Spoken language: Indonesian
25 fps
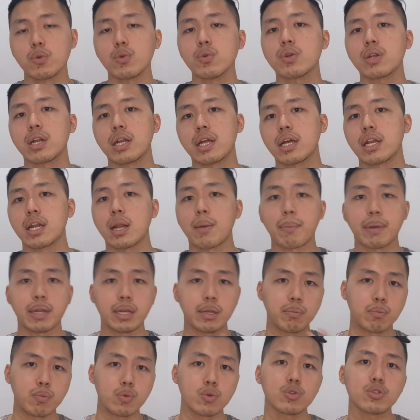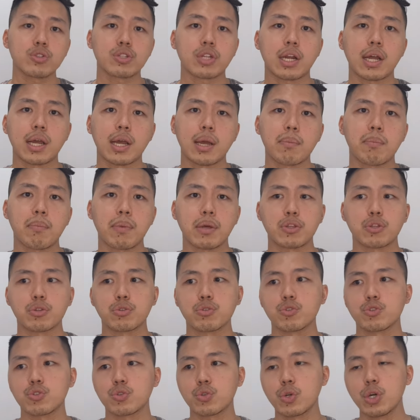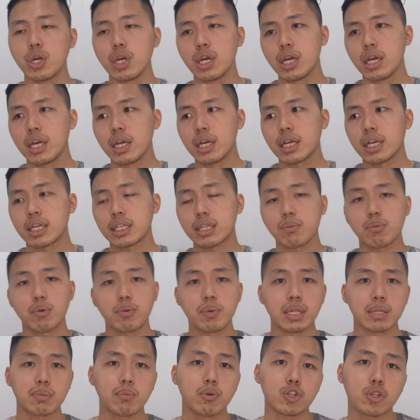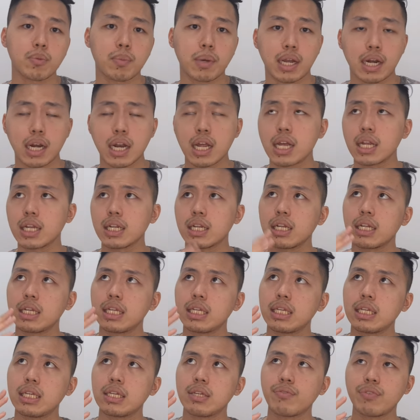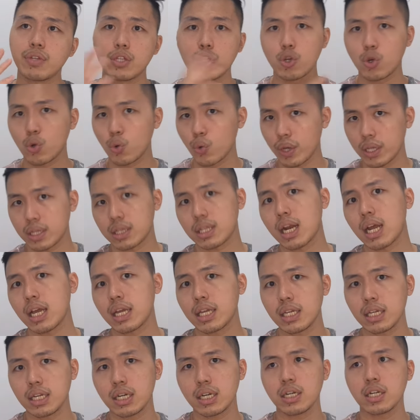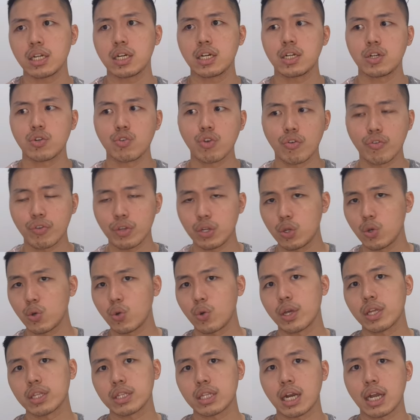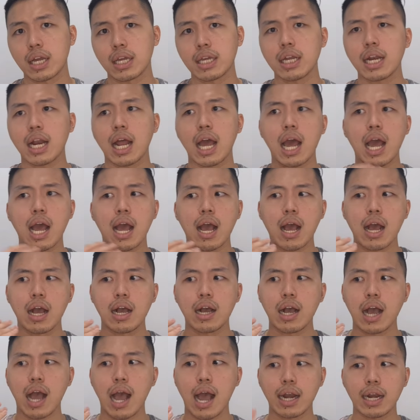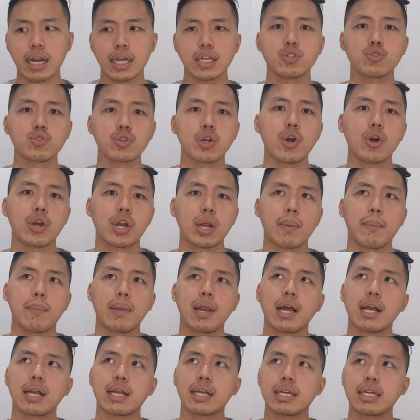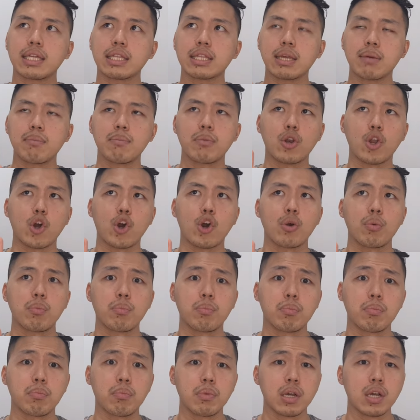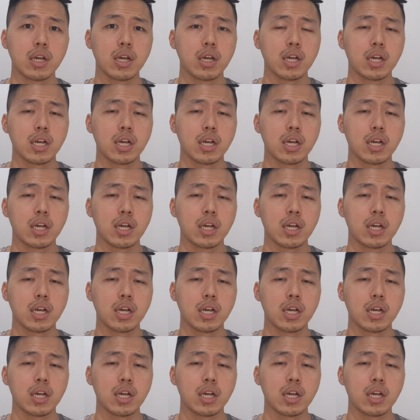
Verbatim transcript: bull run apa ini bull trap atau justru kita belum lihat bottom karena di video gue yang terakhir uh, dua video gue yang terakhir uh, ada juga orang yang bilang kita belum